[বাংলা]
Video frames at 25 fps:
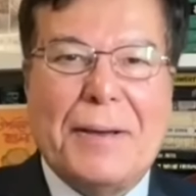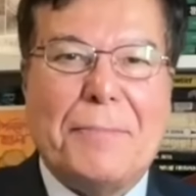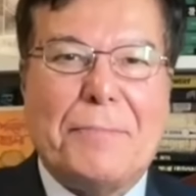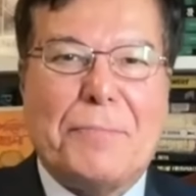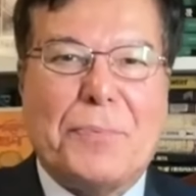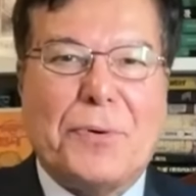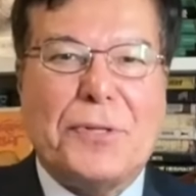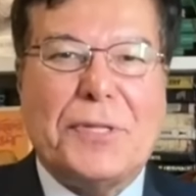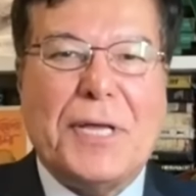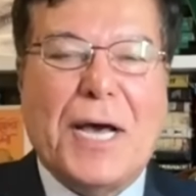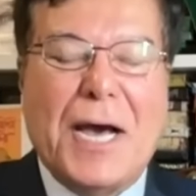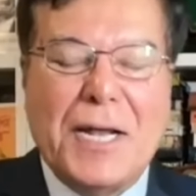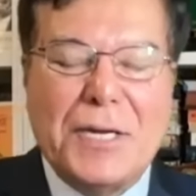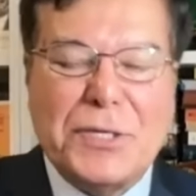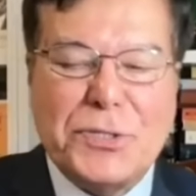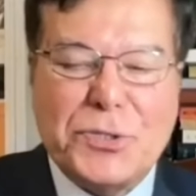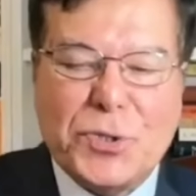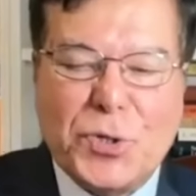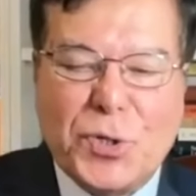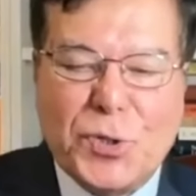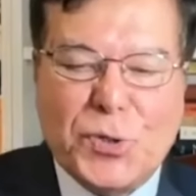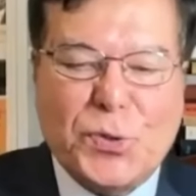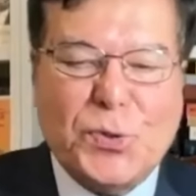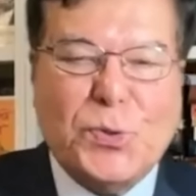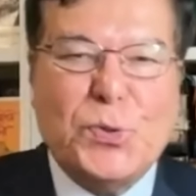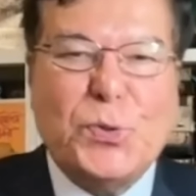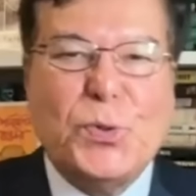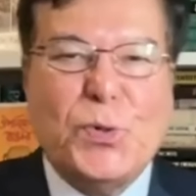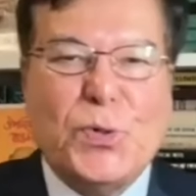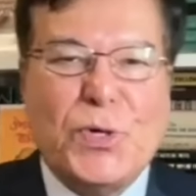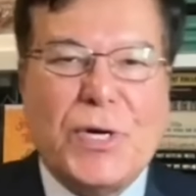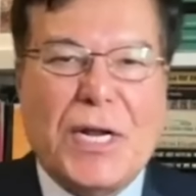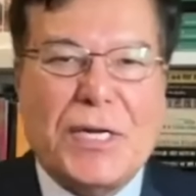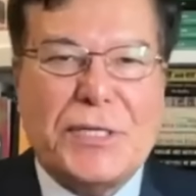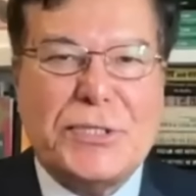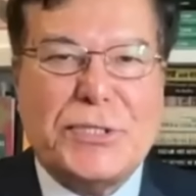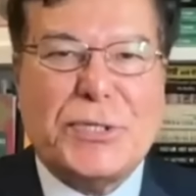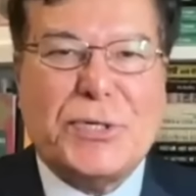প্রধান শত্রু
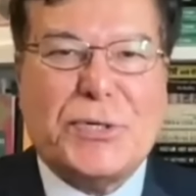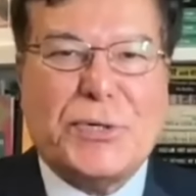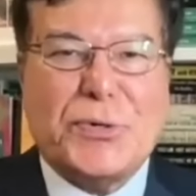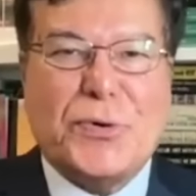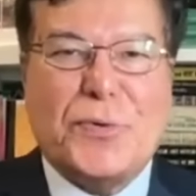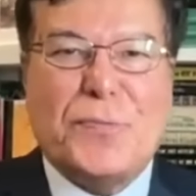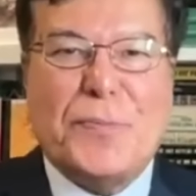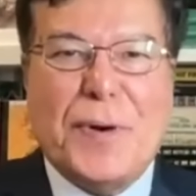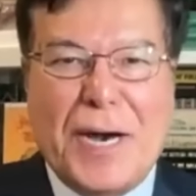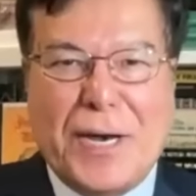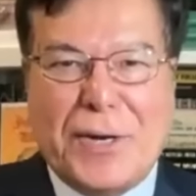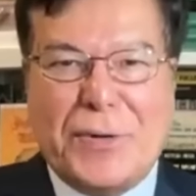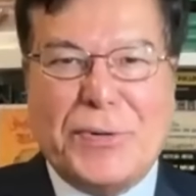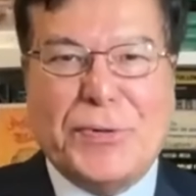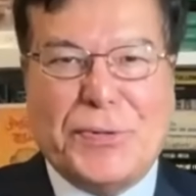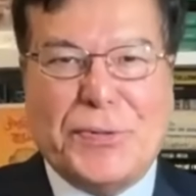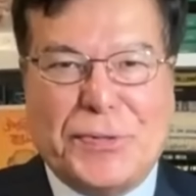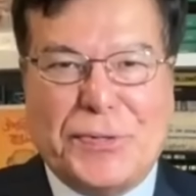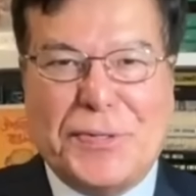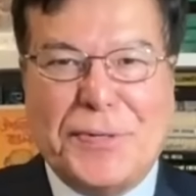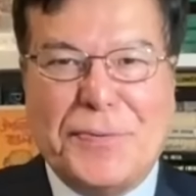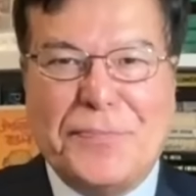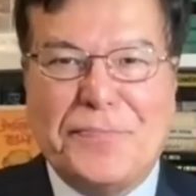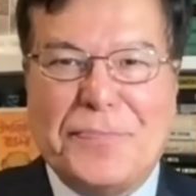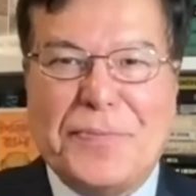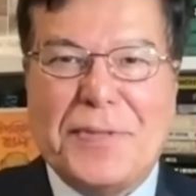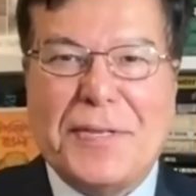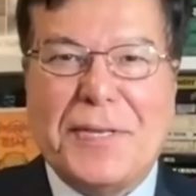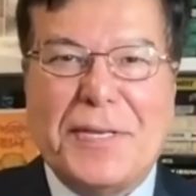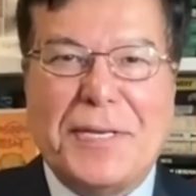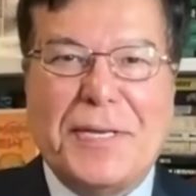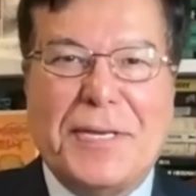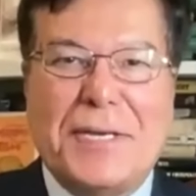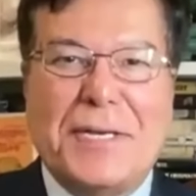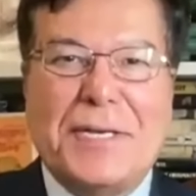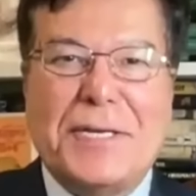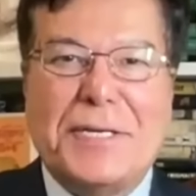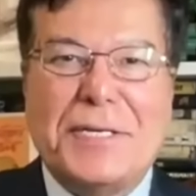রাষ্ট্র ভারত
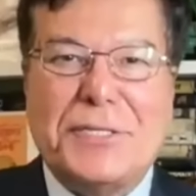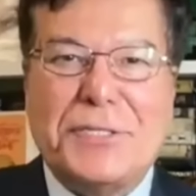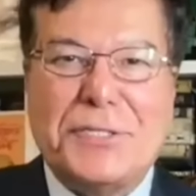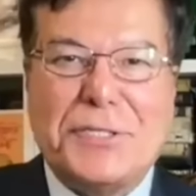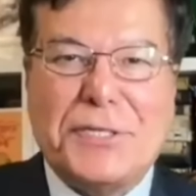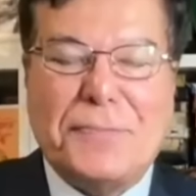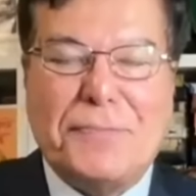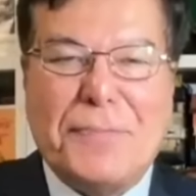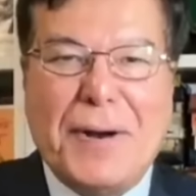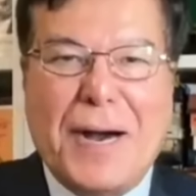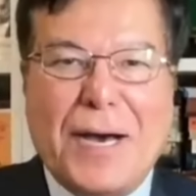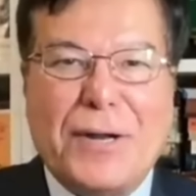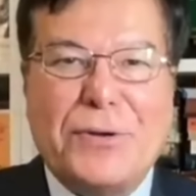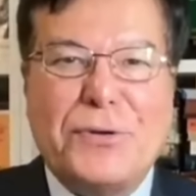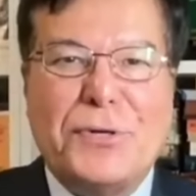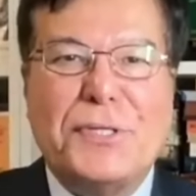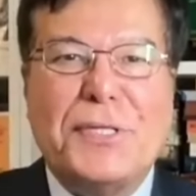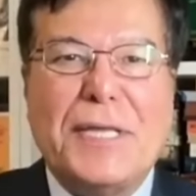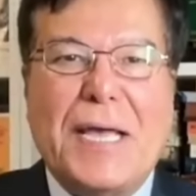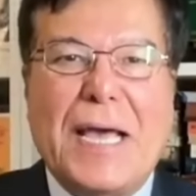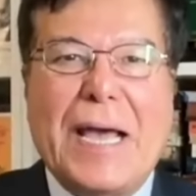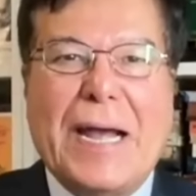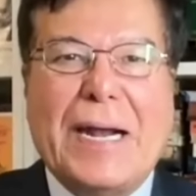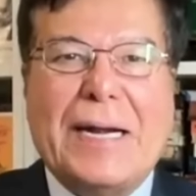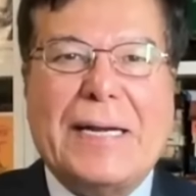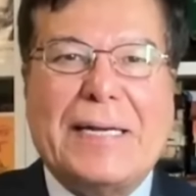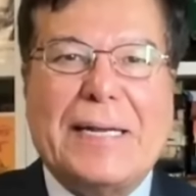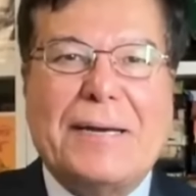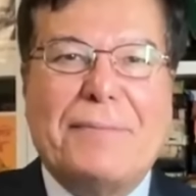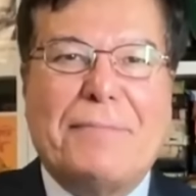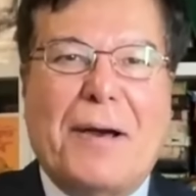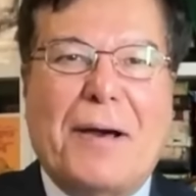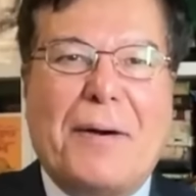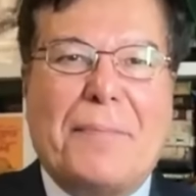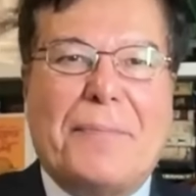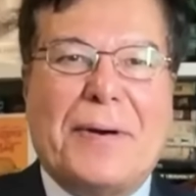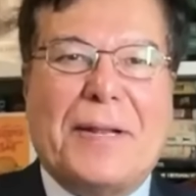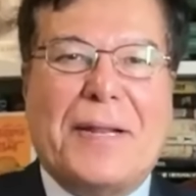সে ভারত একটা
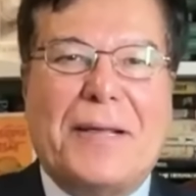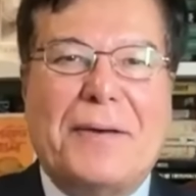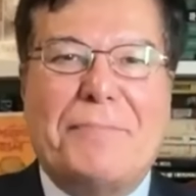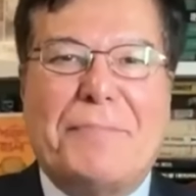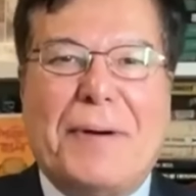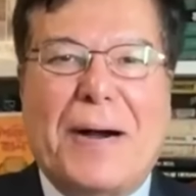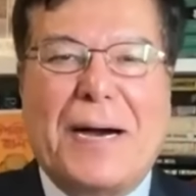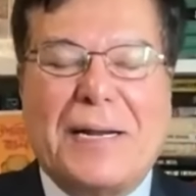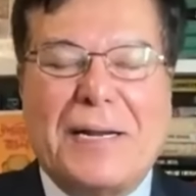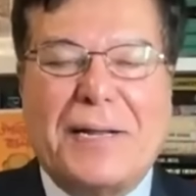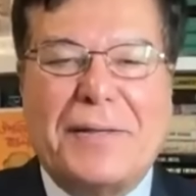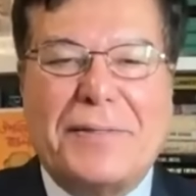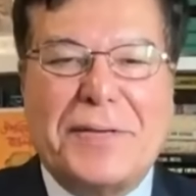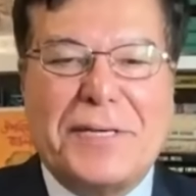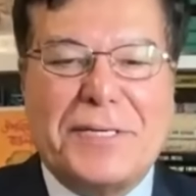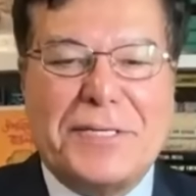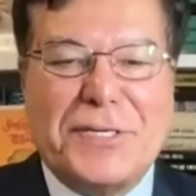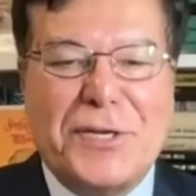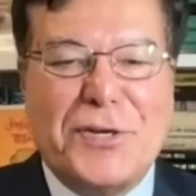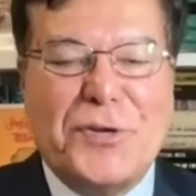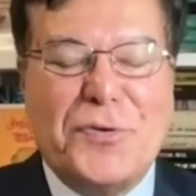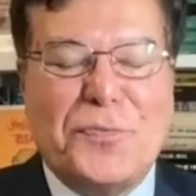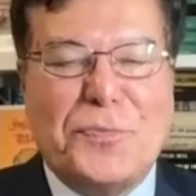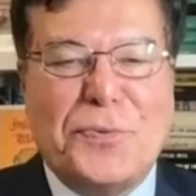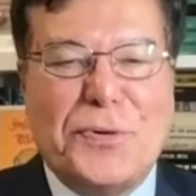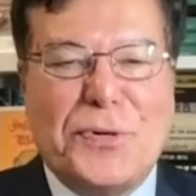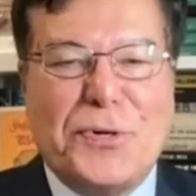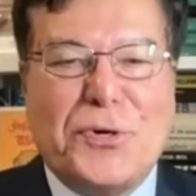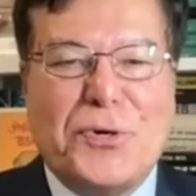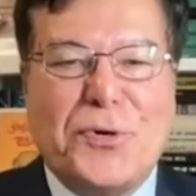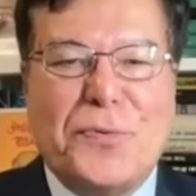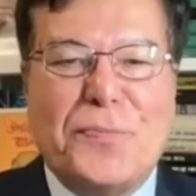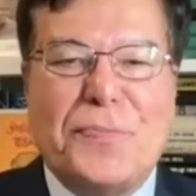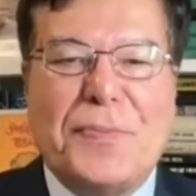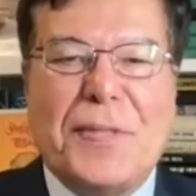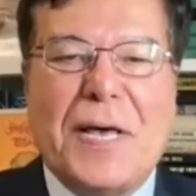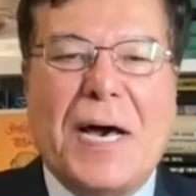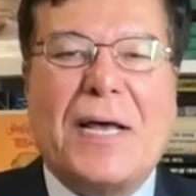ব্যাপারে বাংলাদেশের উপর
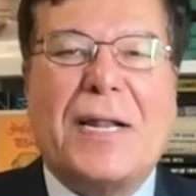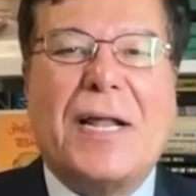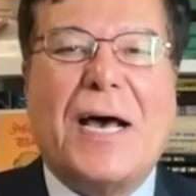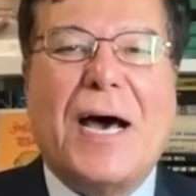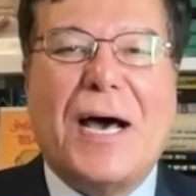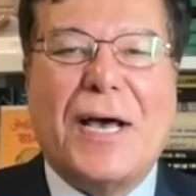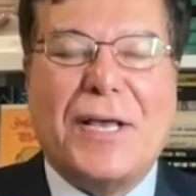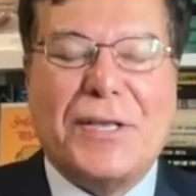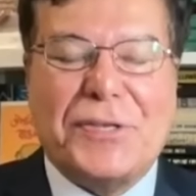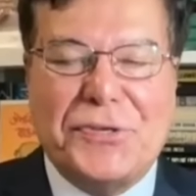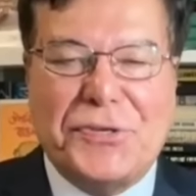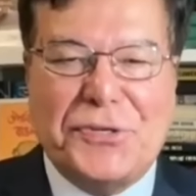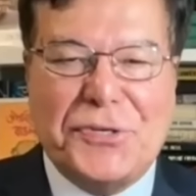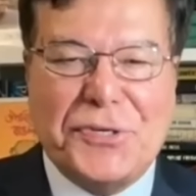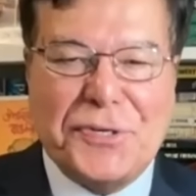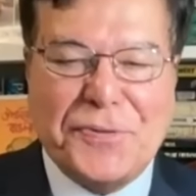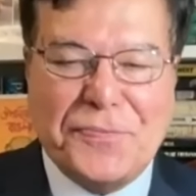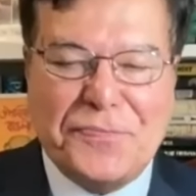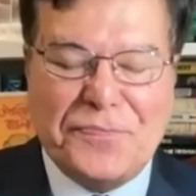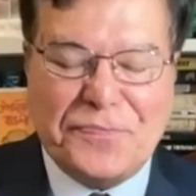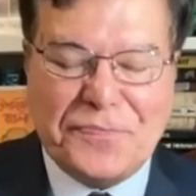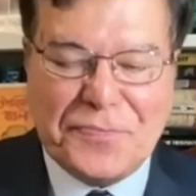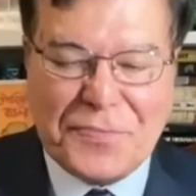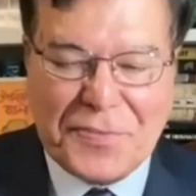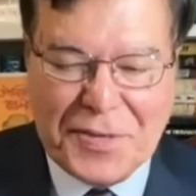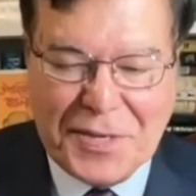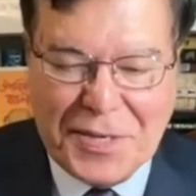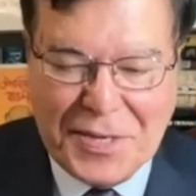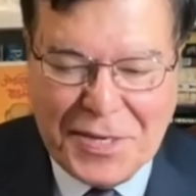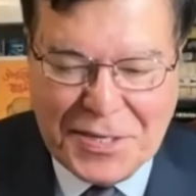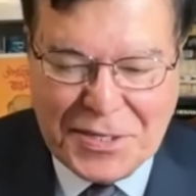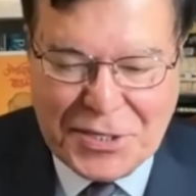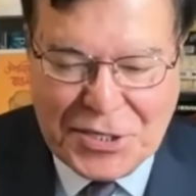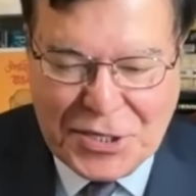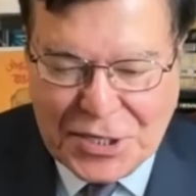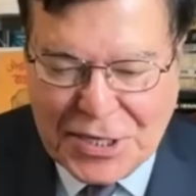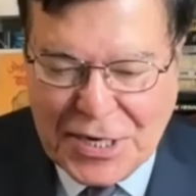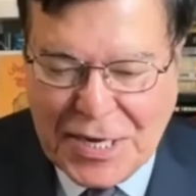খুব নারাজ
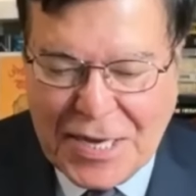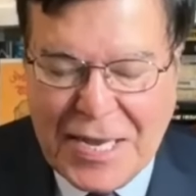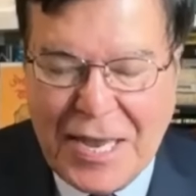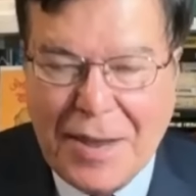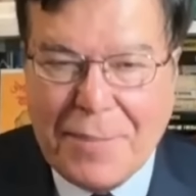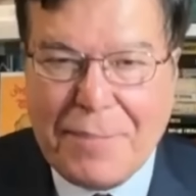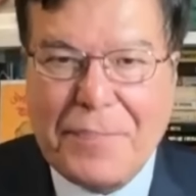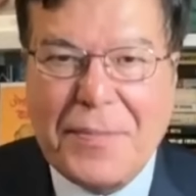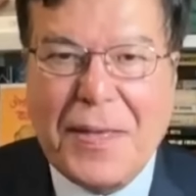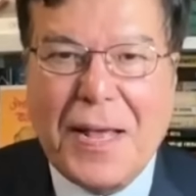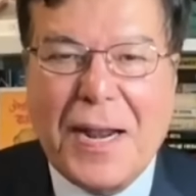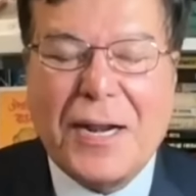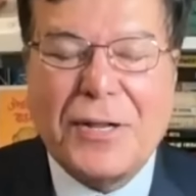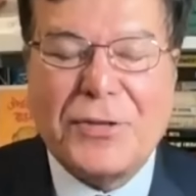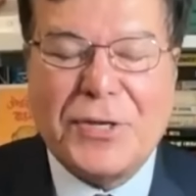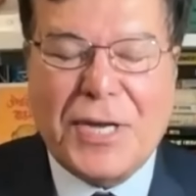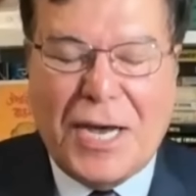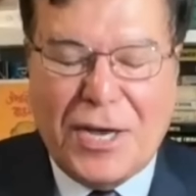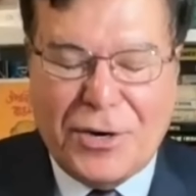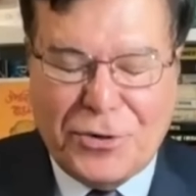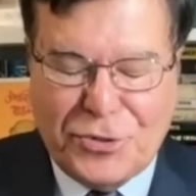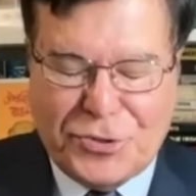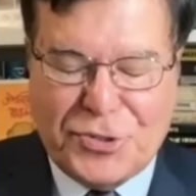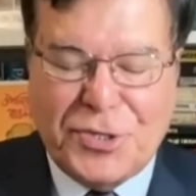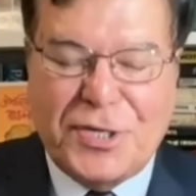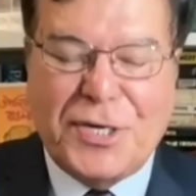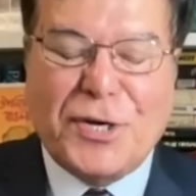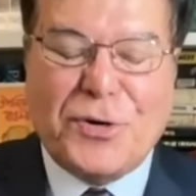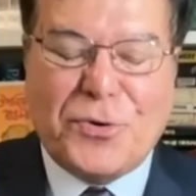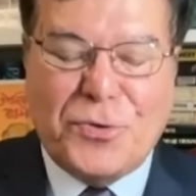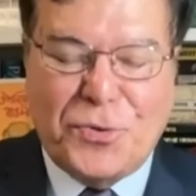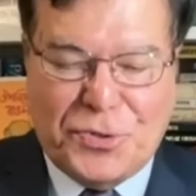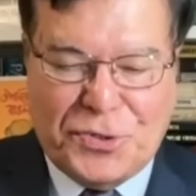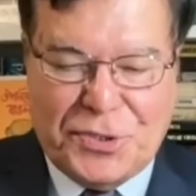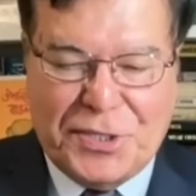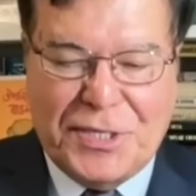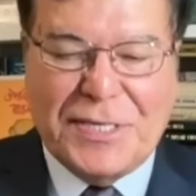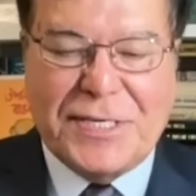সেটাই আপনার আলোচনা
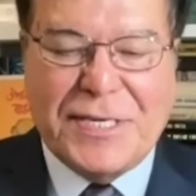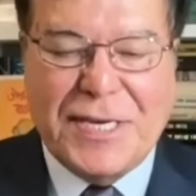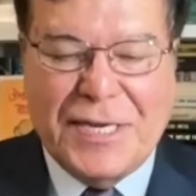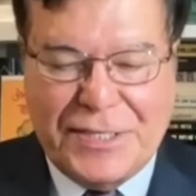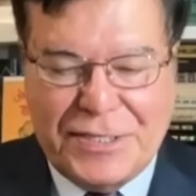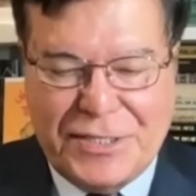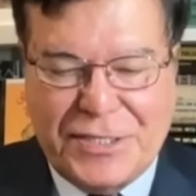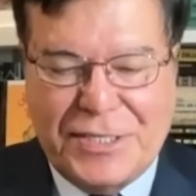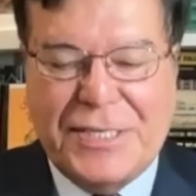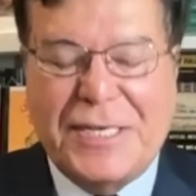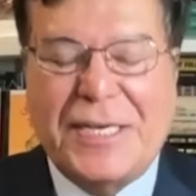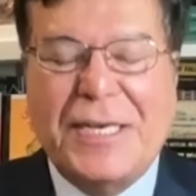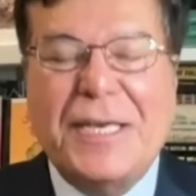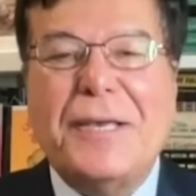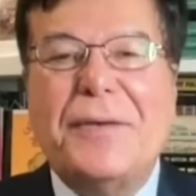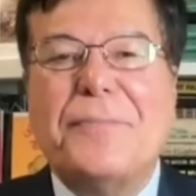করতে যাচ্ছি